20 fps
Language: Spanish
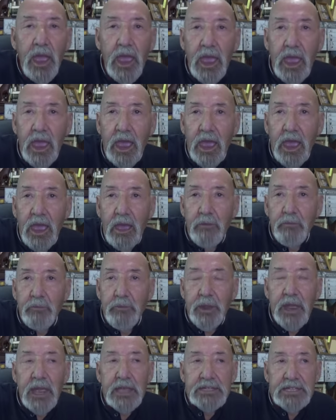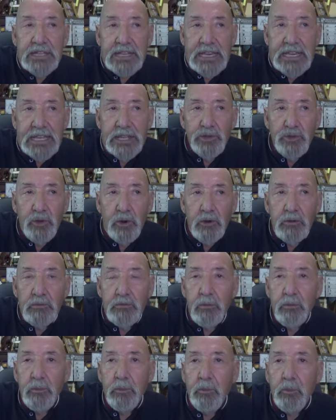eh, escrito
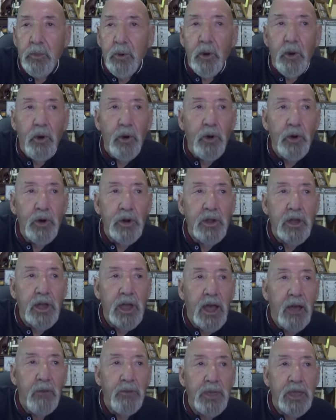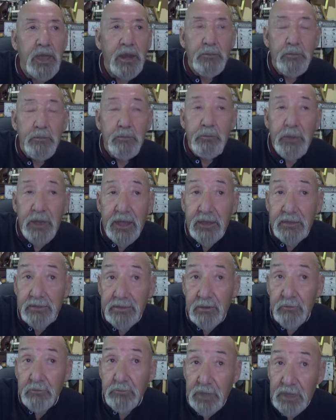por Javier Pérez
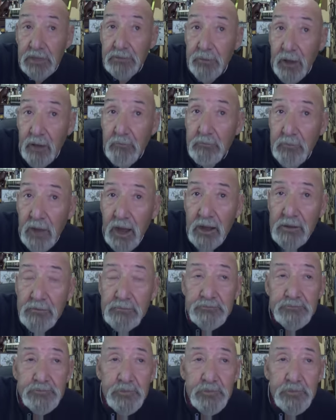en Bizbamba,